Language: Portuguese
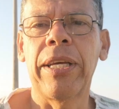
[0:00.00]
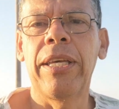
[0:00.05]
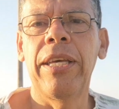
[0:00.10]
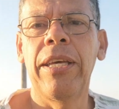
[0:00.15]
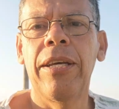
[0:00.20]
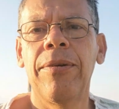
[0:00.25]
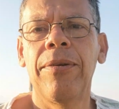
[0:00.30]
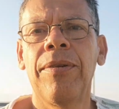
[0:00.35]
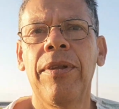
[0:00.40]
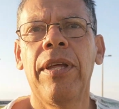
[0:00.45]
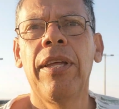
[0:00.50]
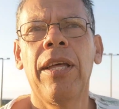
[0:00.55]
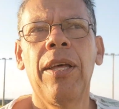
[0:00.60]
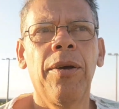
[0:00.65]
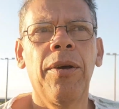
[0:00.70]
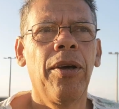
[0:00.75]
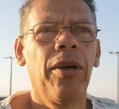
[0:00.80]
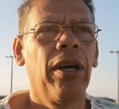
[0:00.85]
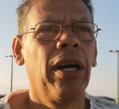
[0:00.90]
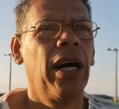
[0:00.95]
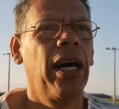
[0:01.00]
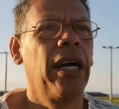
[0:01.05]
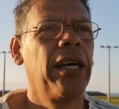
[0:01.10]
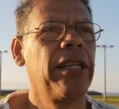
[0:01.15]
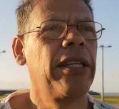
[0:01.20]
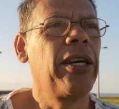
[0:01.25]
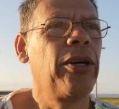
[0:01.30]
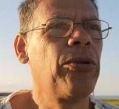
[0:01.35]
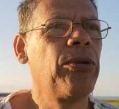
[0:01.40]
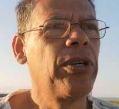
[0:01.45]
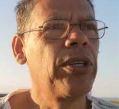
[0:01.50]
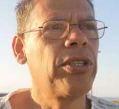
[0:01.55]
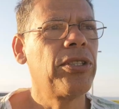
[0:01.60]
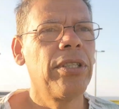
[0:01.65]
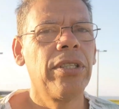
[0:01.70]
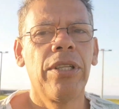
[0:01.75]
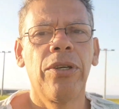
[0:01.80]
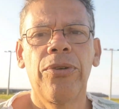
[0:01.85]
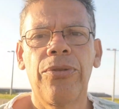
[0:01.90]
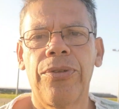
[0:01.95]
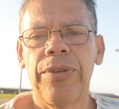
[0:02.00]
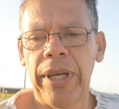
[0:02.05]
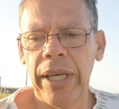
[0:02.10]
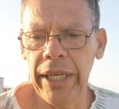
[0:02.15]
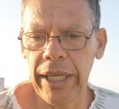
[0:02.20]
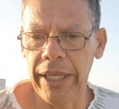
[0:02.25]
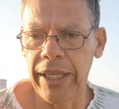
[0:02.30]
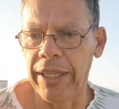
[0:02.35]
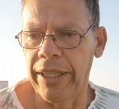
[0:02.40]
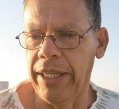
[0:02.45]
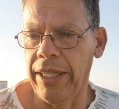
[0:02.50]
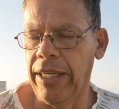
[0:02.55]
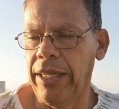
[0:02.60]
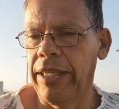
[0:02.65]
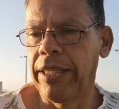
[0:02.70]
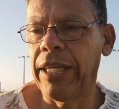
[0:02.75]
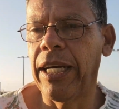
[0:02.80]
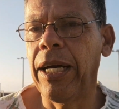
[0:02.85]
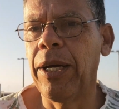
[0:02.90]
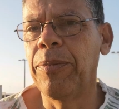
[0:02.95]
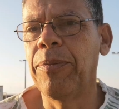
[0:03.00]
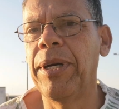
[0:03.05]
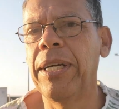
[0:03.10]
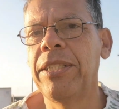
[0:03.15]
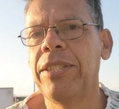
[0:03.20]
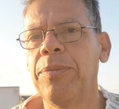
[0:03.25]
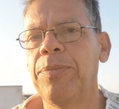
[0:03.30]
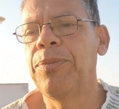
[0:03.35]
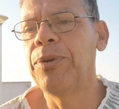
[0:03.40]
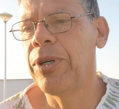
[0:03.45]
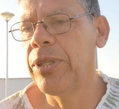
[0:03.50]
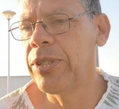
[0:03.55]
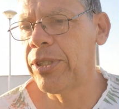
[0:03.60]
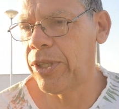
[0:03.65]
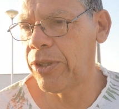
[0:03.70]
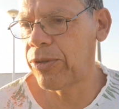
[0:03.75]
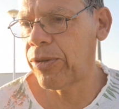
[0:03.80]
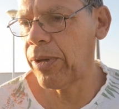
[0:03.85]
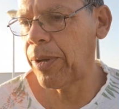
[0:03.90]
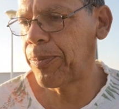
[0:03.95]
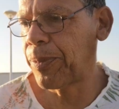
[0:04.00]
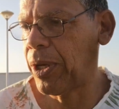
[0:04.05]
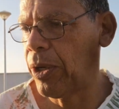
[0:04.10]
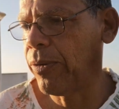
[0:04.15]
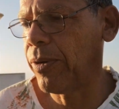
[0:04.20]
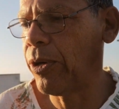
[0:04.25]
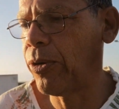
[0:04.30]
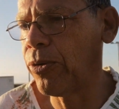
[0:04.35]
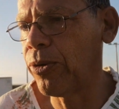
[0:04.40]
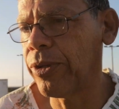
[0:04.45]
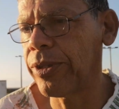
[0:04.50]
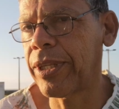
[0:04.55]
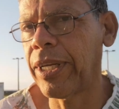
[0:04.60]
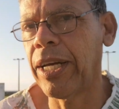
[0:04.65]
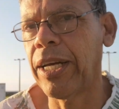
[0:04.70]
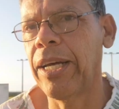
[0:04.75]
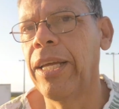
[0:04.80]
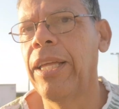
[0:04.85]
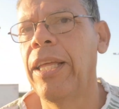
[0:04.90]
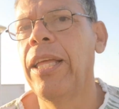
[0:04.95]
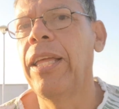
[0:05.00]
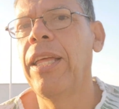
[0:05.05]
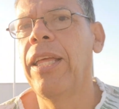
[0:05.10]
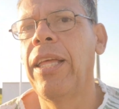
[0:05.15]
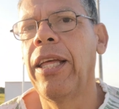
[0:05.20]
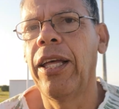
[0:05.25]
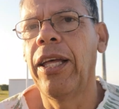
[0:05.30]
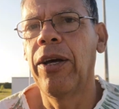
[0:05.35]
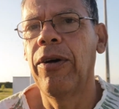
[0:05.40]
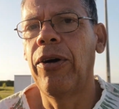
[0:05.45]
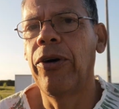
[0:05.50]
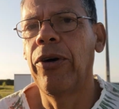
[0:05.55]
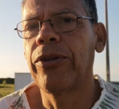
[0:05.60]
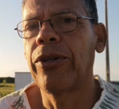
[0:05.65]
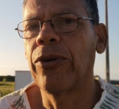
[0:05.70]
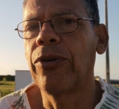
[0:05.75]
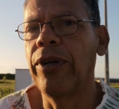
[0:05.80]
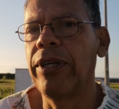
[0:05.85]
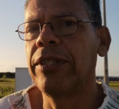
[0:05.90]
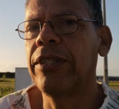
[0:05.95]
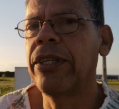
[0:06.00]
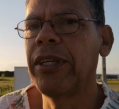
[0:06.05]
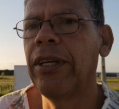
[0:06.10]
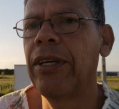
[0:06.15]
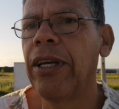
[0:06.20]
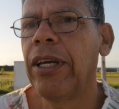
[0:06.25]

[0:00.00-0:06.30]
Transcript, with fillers: aqui ainda hoje, não sei ainda, tá? Mas depois isso é para uma outra, outra coisa.